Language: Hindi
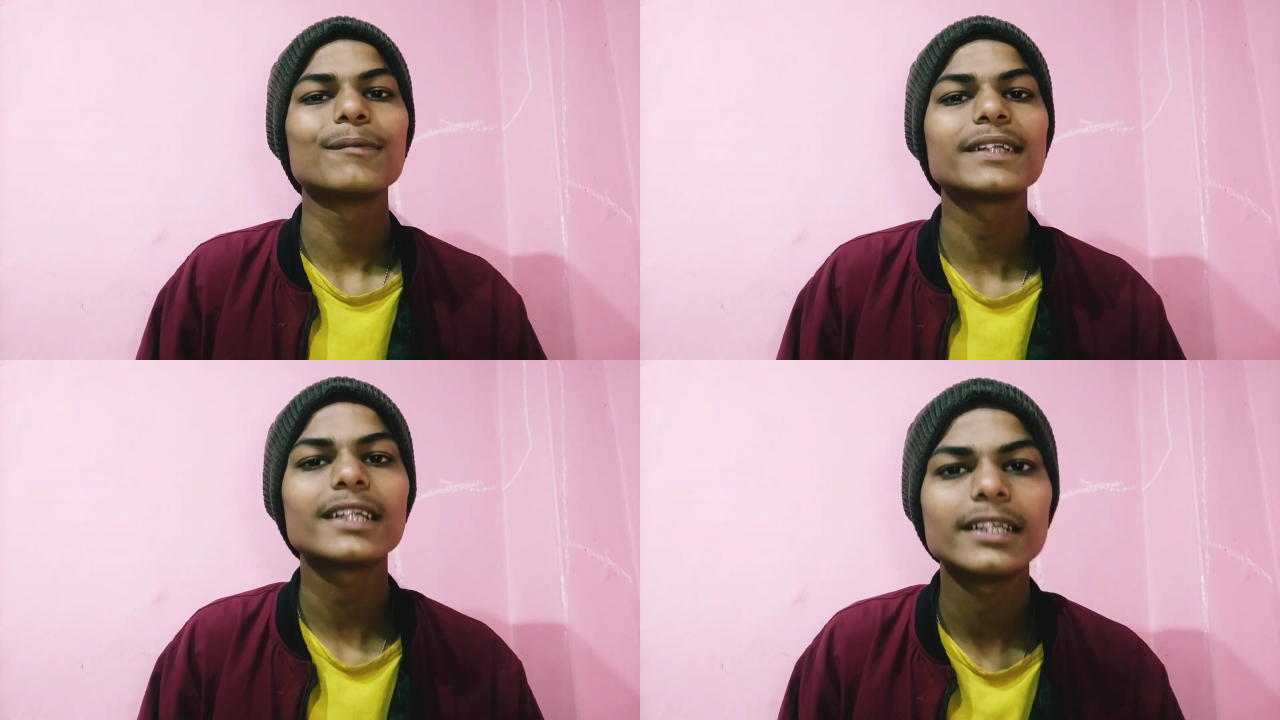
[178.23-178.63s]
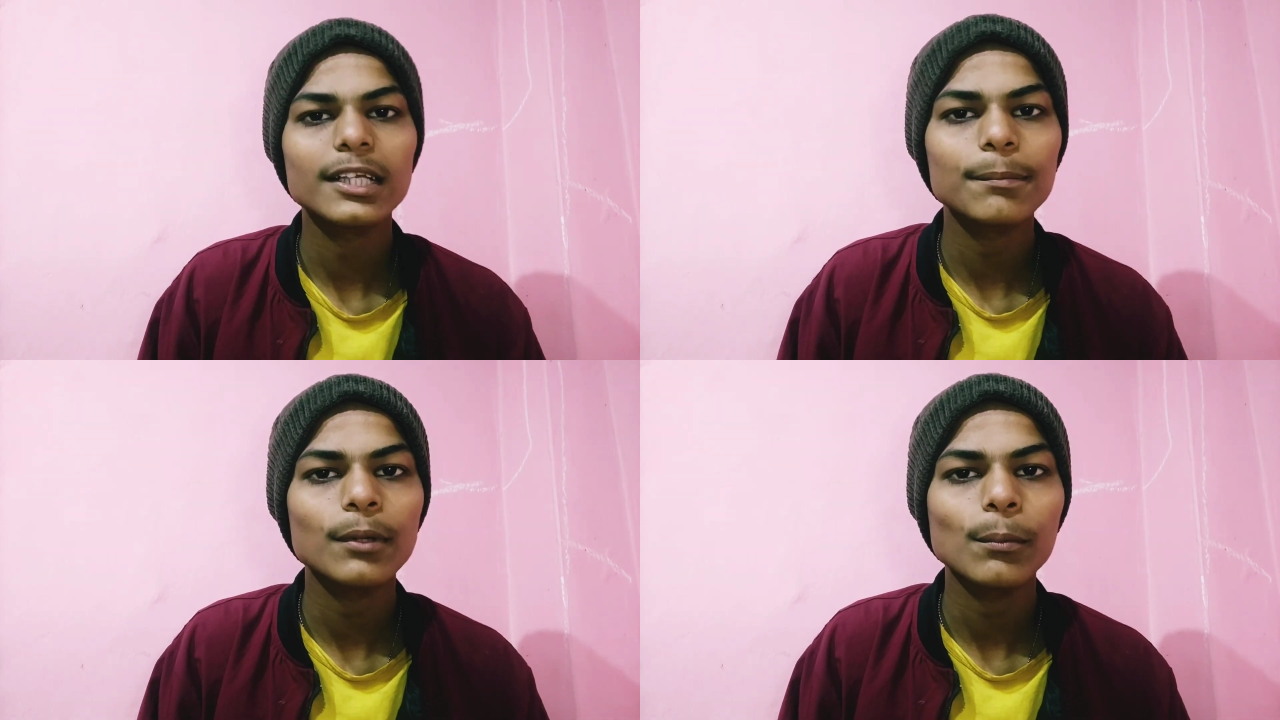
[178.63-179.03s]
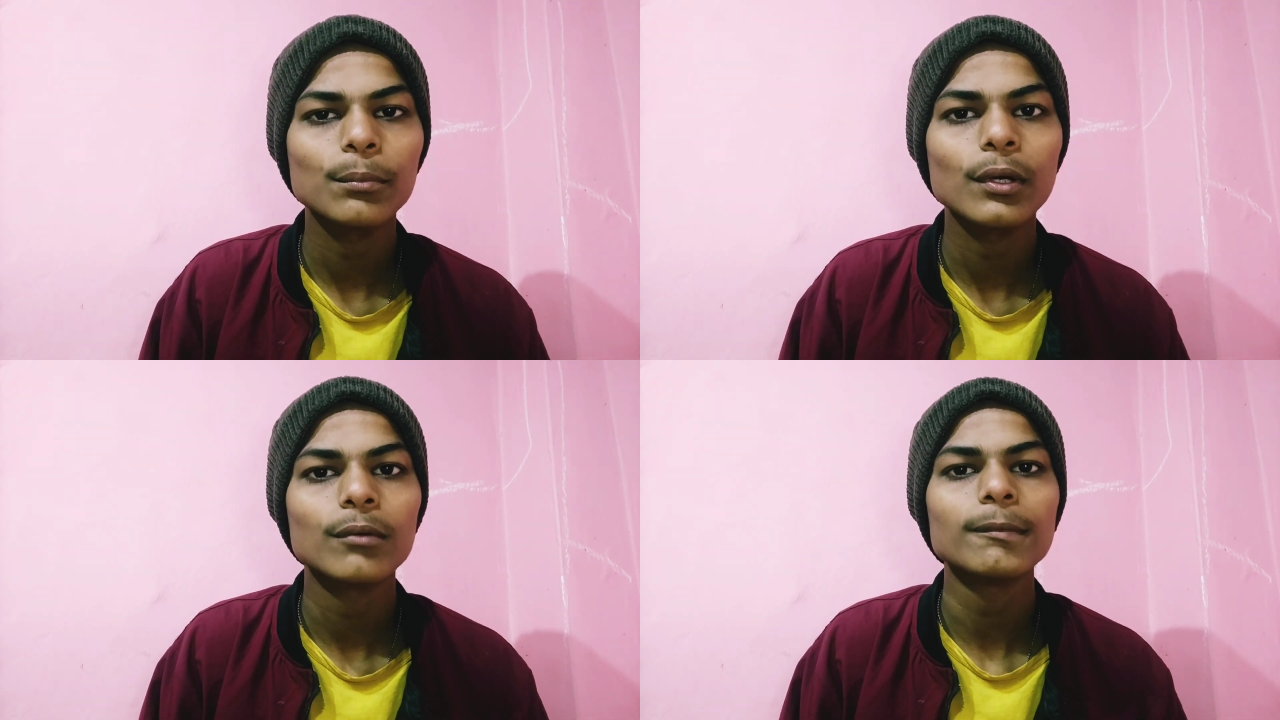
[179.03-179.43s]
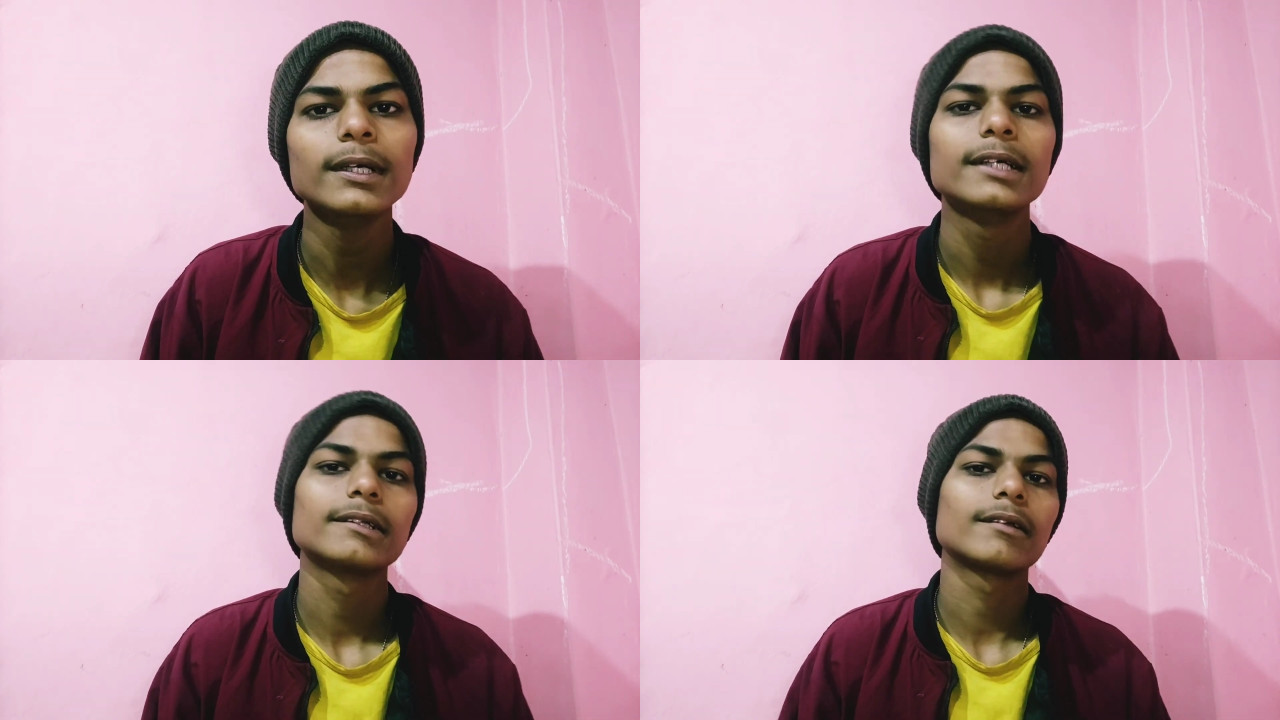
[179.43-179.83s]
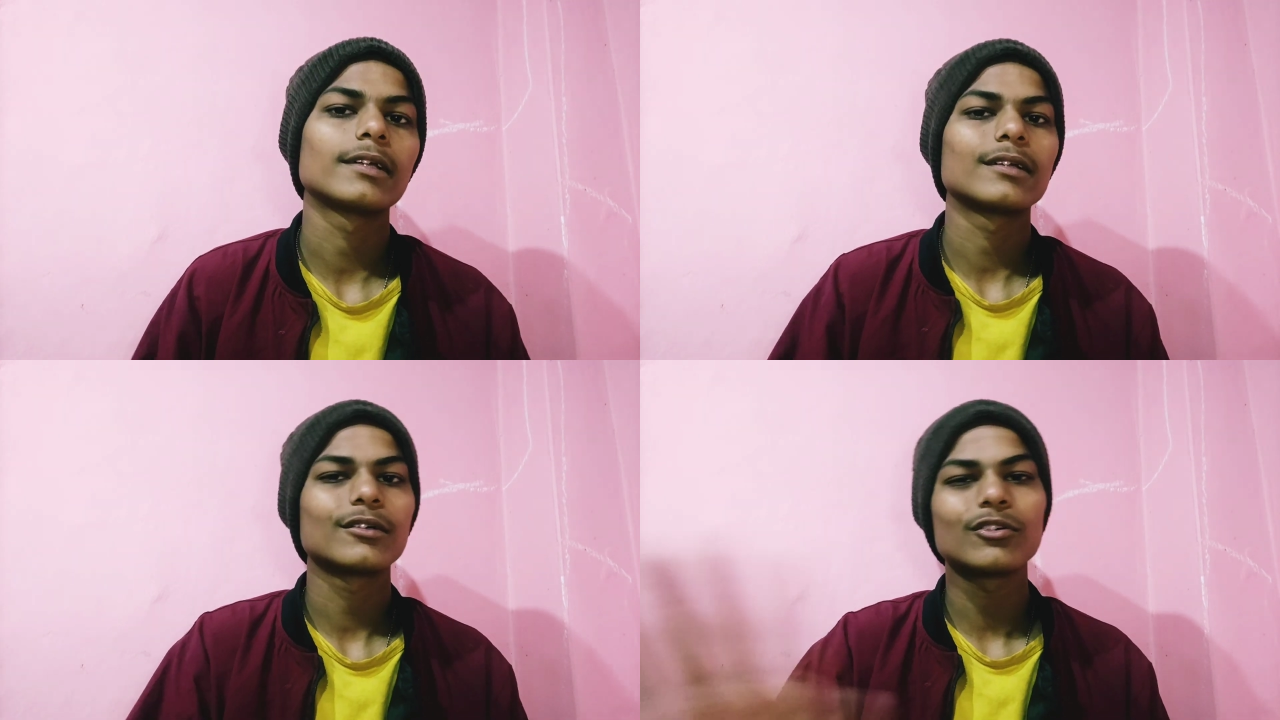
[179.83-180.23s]
मिलते हैं नेक्स्ट ब्लॉग ब्लॉग
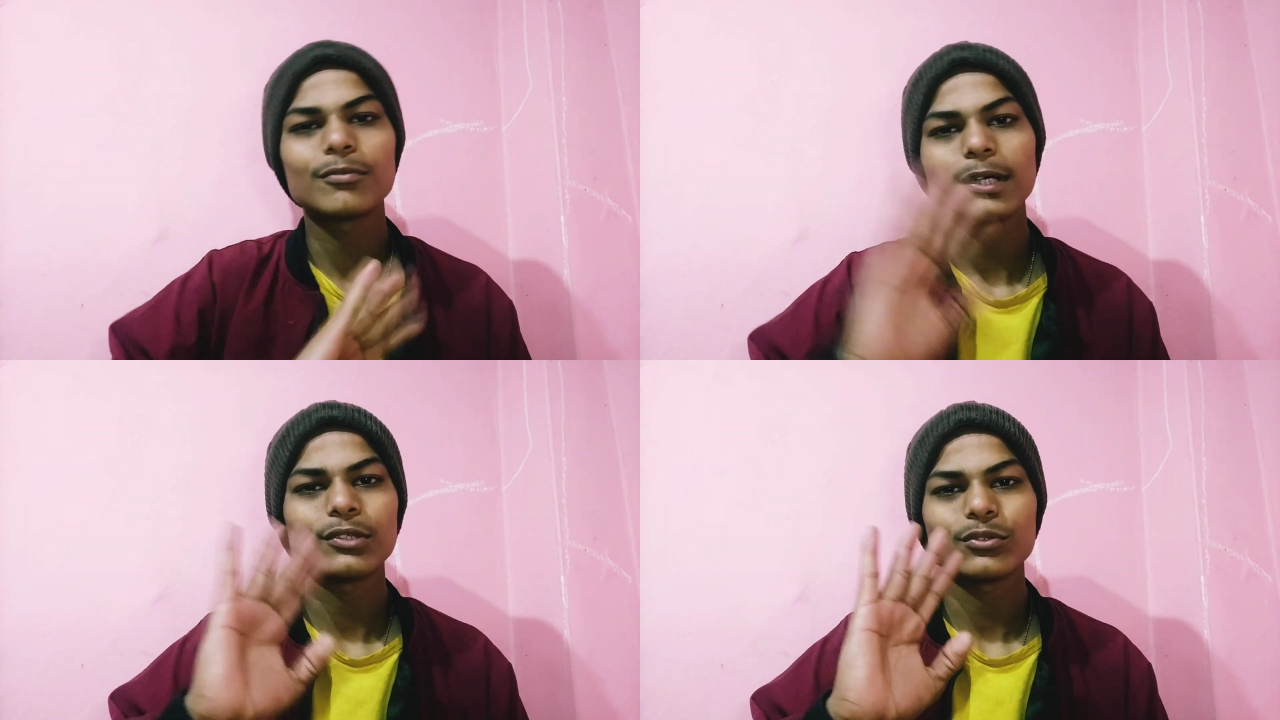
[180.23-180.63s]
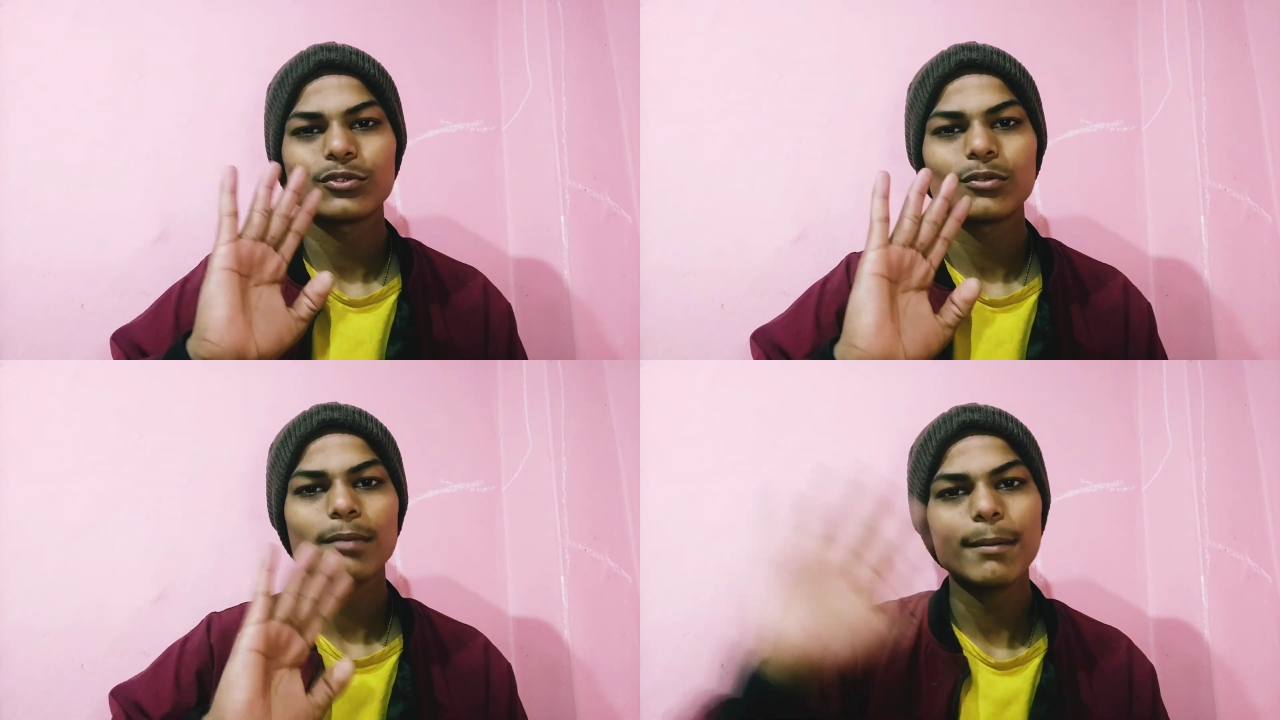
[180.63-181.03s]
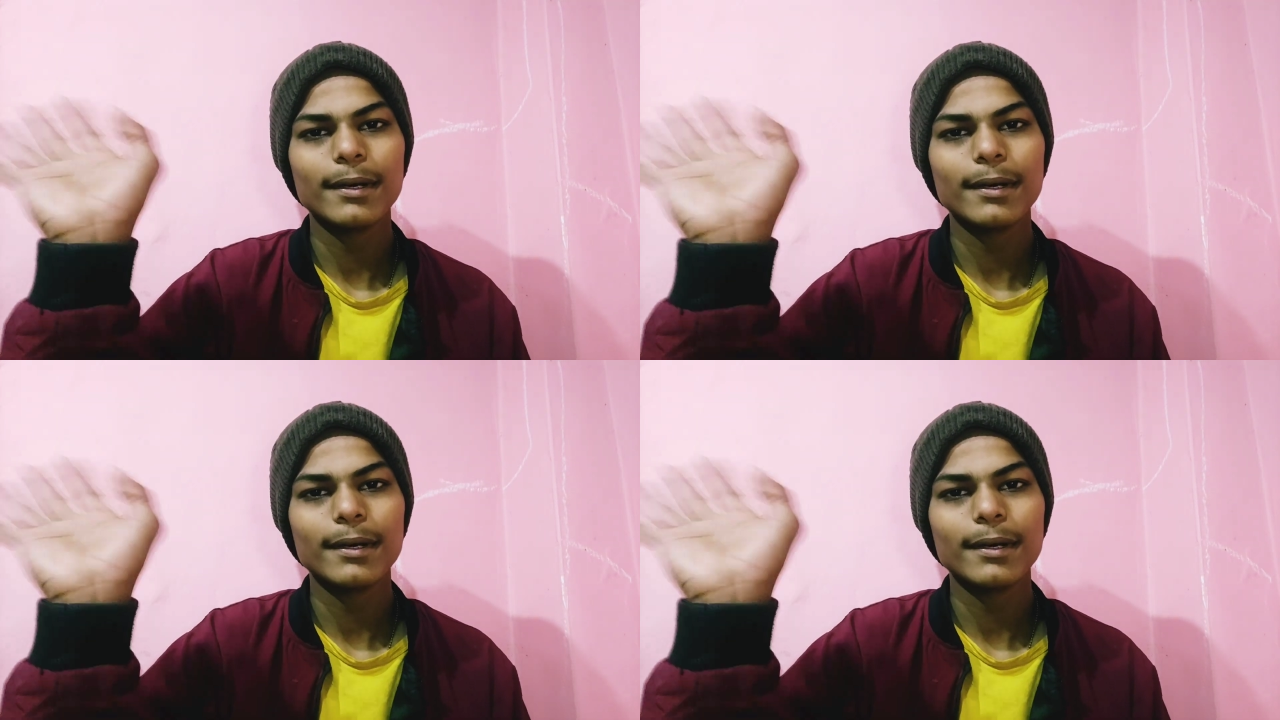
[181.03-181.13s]
में गुड बाय दोस्तों बाय